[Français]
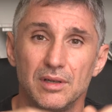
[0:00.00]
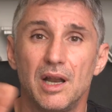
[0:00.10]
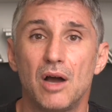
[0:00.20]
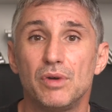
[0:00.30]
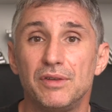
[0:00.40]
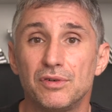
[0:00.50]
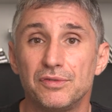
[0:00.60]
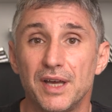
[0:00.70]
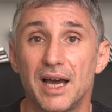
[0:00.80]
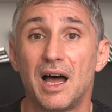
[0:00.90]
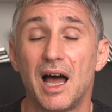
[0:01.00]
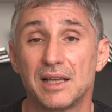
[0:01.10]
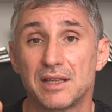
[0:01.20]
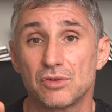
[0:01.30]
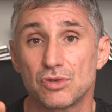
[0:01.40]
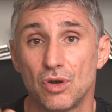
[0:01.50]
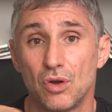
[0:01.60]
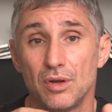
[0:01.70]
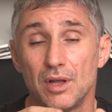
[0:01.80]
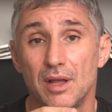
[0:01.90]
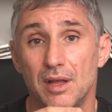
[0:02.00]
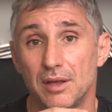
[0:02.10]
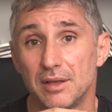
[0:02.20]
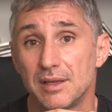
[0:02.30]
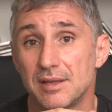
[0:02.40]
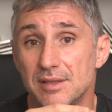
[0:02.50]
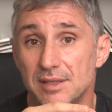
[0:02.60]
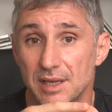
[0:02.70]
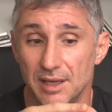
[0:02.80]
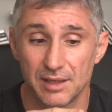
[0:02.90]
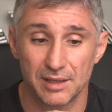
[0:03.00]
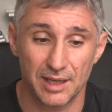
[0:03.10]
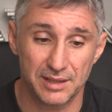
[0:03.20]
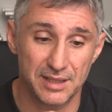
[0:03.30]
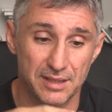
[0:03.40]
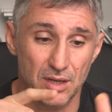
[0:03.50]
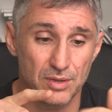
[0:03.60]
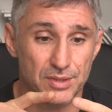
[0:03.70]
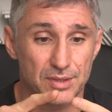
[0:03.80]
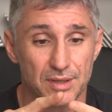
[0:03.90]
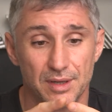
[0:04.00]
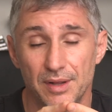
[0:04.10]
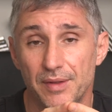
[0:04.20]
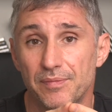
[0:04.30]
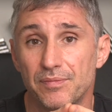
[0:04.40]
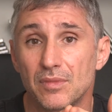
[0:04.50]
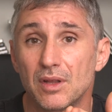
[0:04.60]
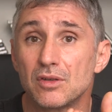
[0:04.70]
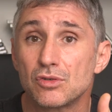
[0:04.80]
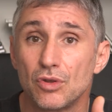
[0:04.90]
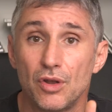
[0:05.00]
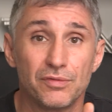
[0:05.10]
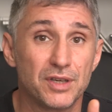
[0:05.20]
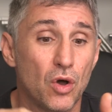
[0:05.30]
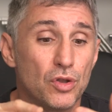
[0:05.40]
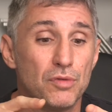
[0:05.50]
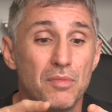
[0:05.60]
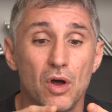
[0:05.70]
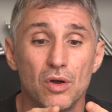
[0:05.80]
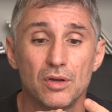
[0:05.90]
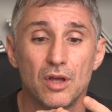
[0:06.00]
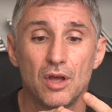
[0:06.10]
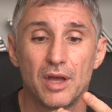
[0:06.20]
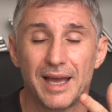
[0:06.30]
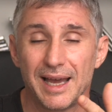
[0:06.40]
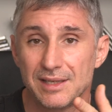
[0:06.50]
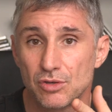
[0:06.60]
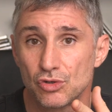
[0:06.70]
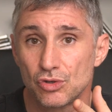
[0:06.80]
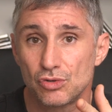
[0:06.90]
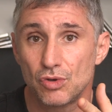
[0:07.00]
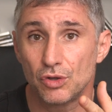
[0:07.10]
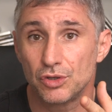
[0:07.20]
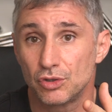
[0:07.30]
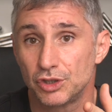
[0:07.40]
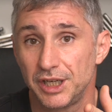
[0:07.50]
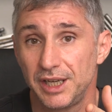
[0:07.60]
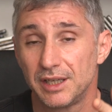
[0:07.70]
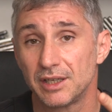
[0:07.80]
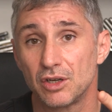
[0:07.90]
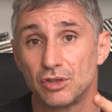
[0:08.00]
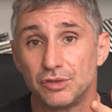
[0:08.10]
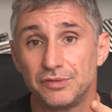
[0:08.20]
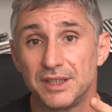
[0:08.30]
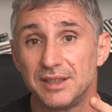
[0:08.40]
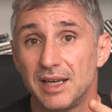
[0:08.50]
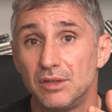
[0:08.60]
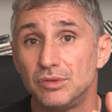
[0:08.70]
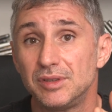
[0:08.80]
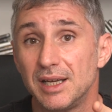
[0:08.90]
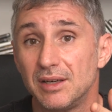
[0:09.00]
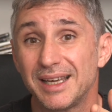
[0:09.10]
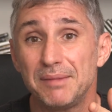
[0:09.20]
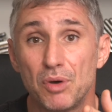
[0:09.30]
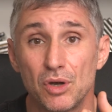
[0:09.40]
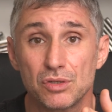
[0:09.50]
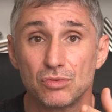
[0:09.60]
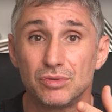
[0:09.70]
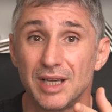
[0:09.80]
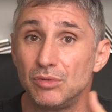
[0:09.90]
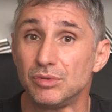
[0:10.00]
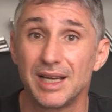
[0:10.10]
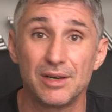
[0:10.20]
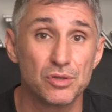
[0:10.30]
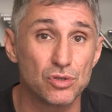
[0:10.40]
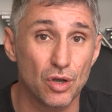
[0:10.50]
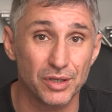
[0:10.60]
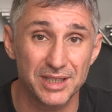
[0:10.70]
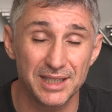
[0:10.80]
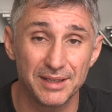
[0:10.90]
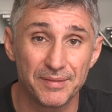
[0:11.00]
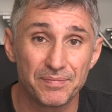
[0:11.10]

Là où il faut faire attention, c'est la distance, son environnement, est-ce que je suis en danger quand je fais telle ou telle riposte ou telle ou telle sortie